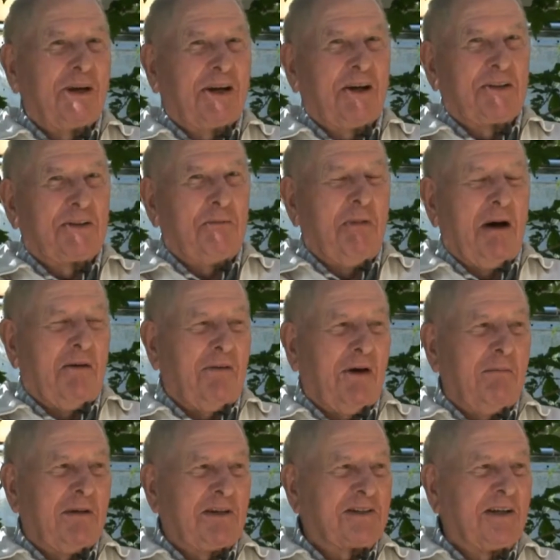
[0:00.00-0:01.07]
alors, quand
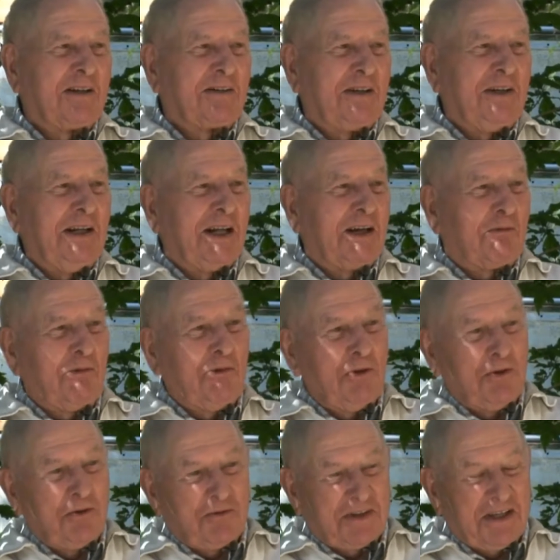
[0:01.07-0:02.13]
ma femme a senti les
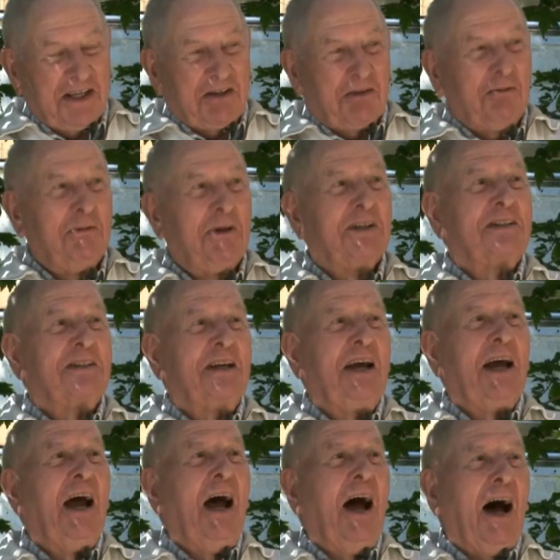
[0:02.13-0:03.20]
couleuvres qui
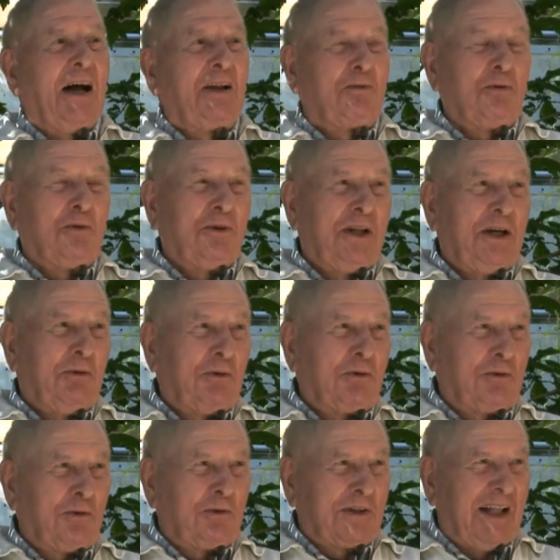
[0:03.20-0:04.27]
commençaient à
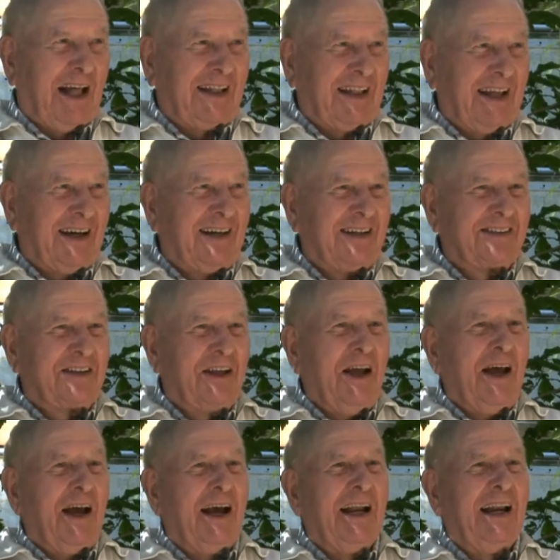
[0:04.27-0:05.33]
tourner autour de la
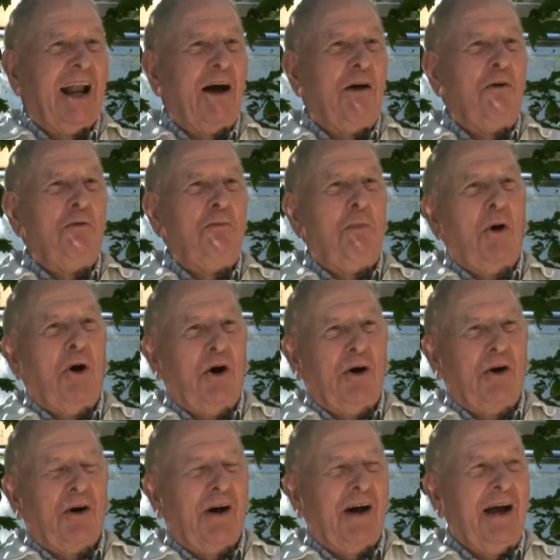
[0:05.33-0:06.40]
tente, elle a eu
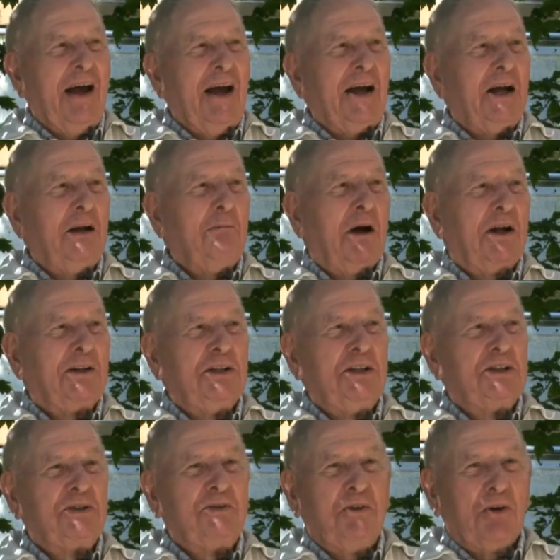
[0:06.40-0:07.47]
peur. Elle
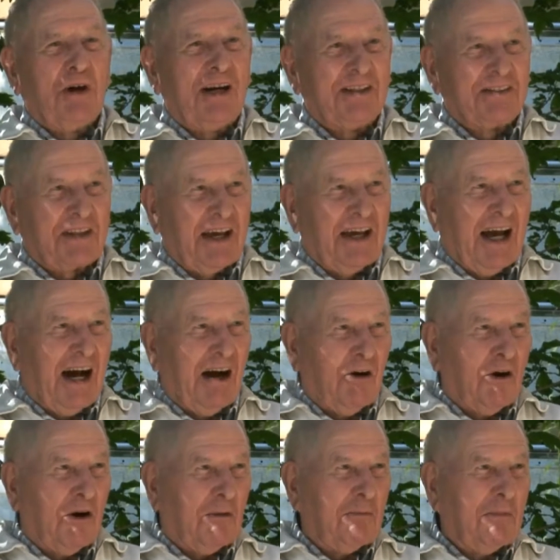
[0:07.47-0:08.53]
m'a dit, je veux
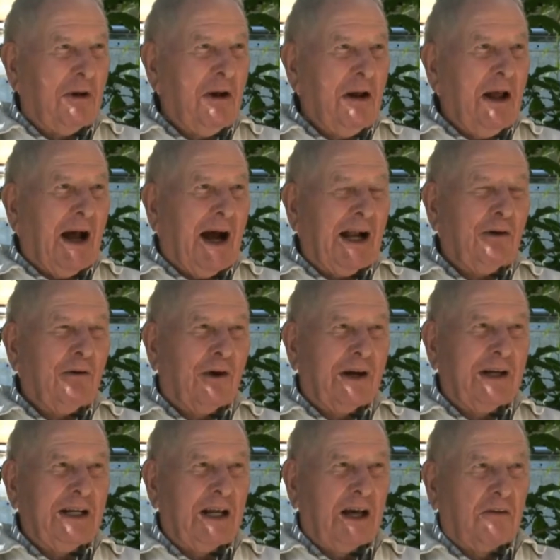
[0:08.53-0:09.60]
rentrer à Orbe.
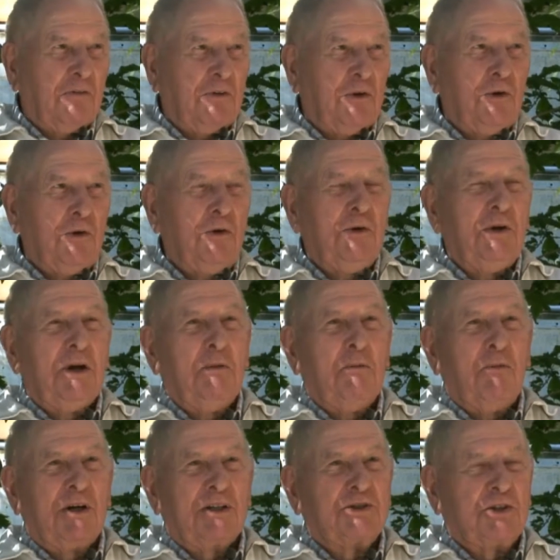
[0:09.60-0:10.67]
Alors elle est
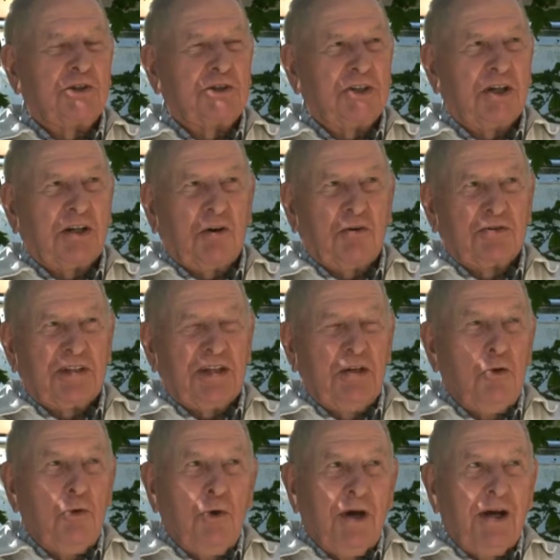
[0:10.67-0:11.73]
revenue et moi, je suis
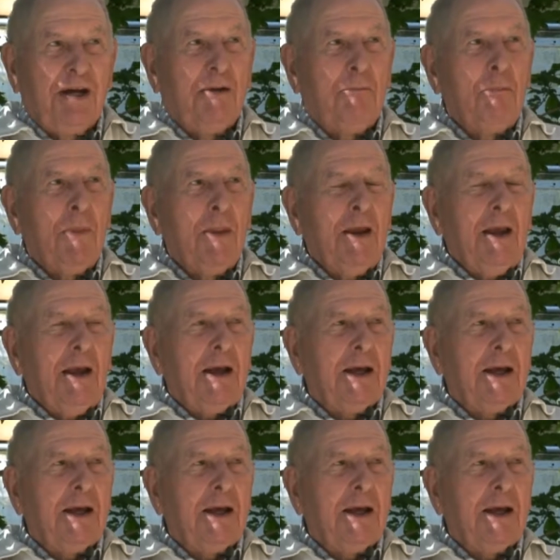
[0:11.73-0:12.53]
continué.